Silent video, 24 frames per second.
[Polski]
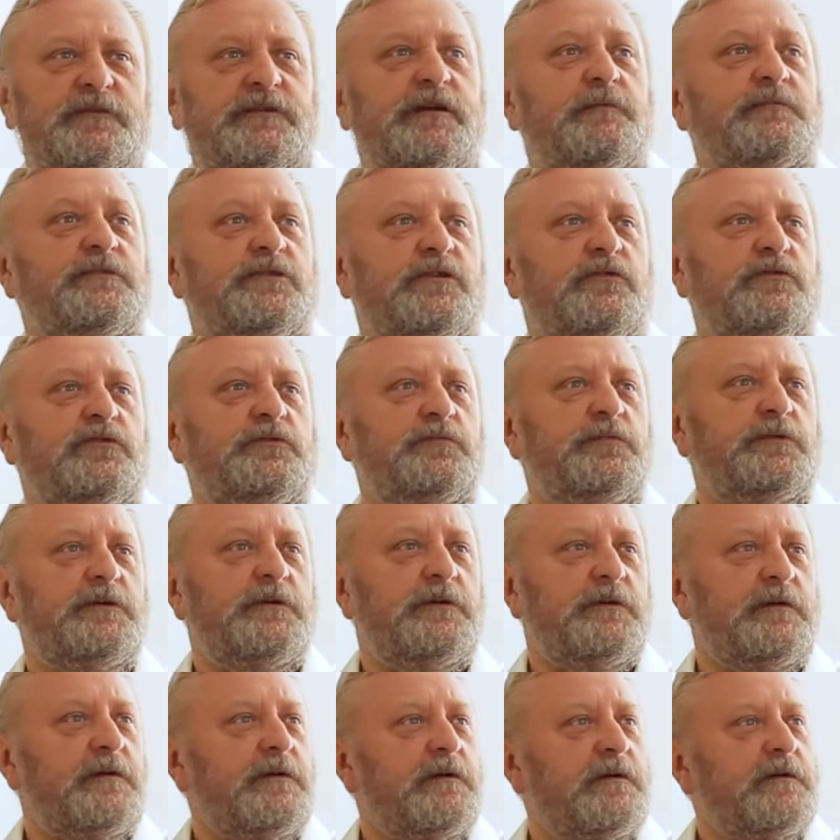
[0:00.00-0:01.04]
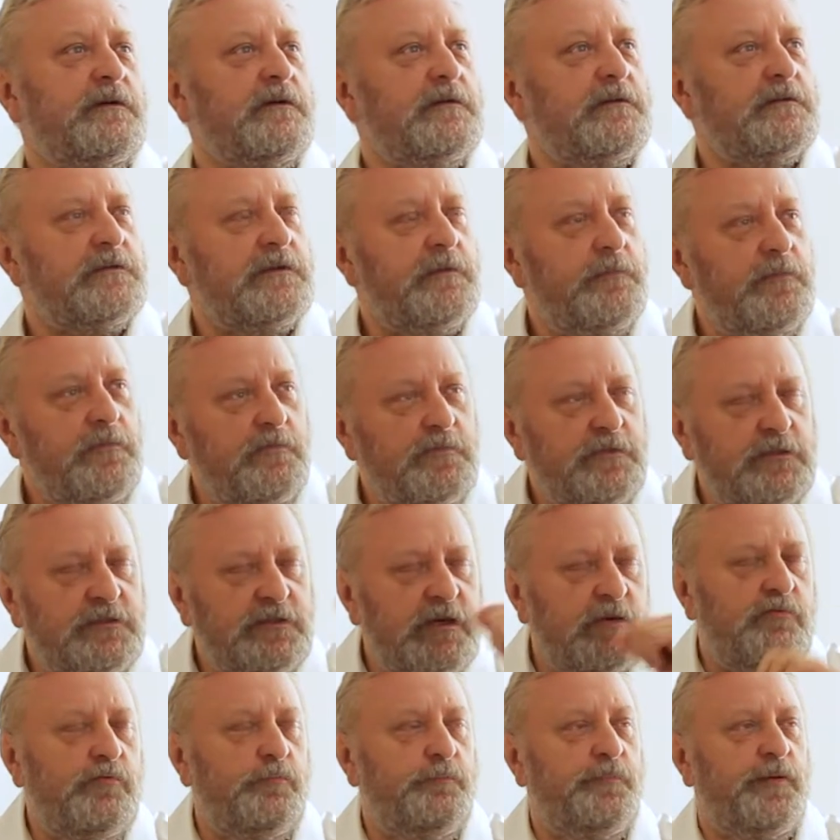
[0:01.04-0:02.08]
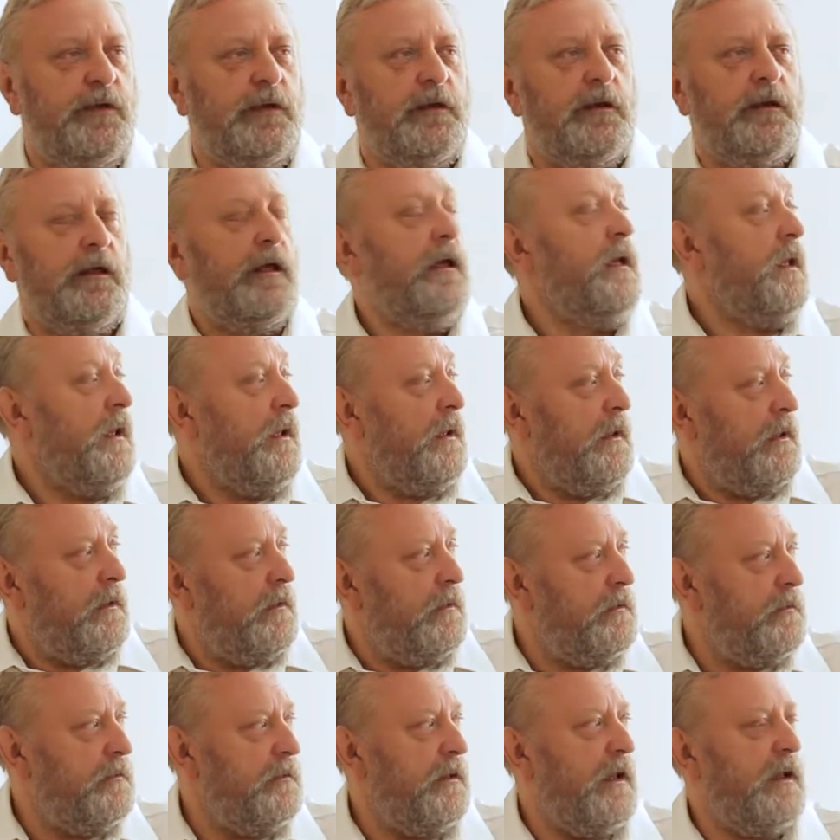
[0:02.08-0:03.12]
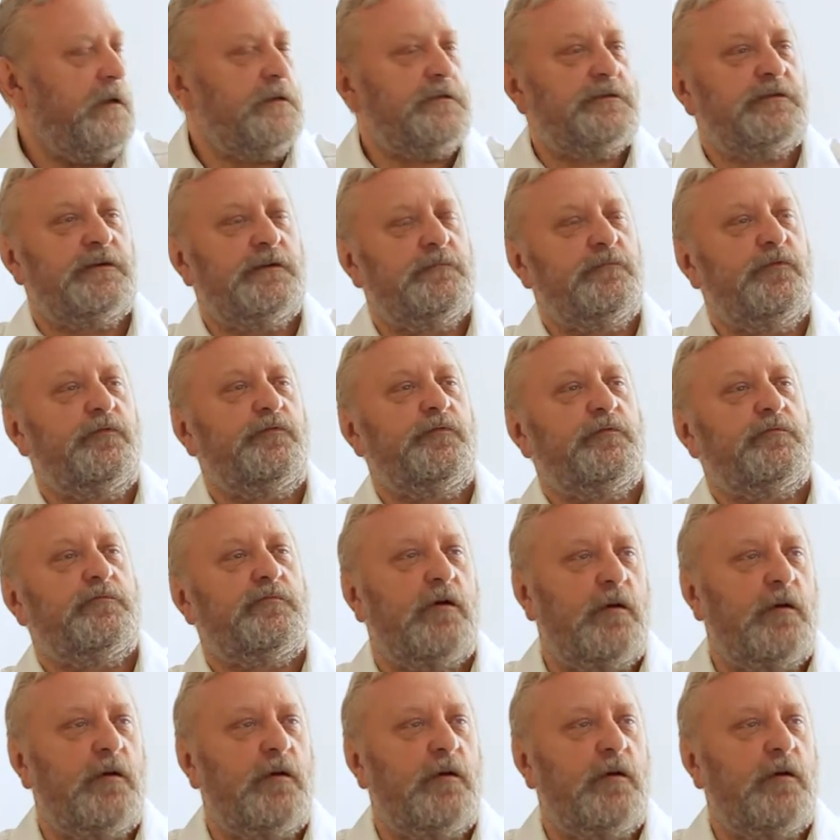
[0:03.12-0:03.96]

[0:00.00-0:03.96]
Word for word: żeby, z ludźmi, y, żeby ludzie się kupili. Andrzej mówił